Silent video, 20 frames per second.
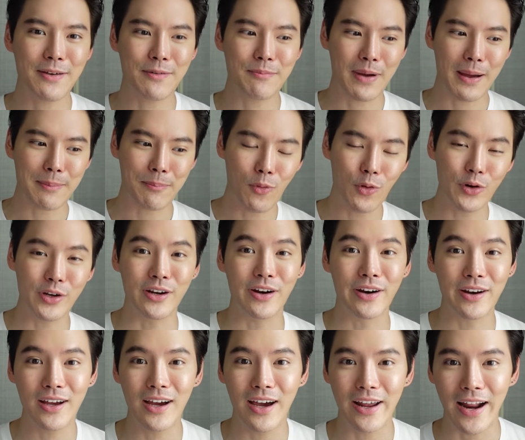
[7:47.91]
มาพูดถึง
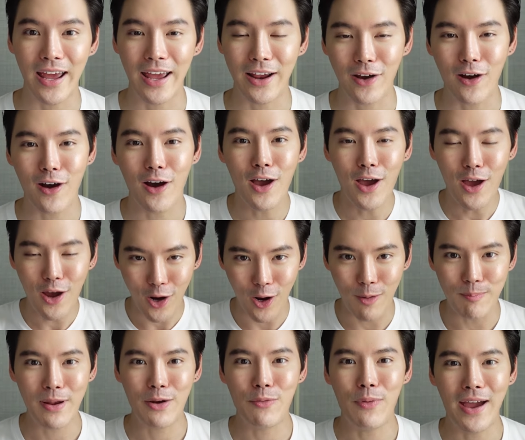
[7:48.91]
เรื่องอะไรก็คอม
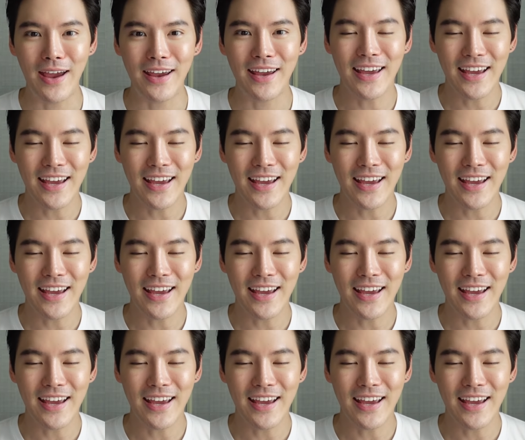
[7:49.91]
เมนต์ไว้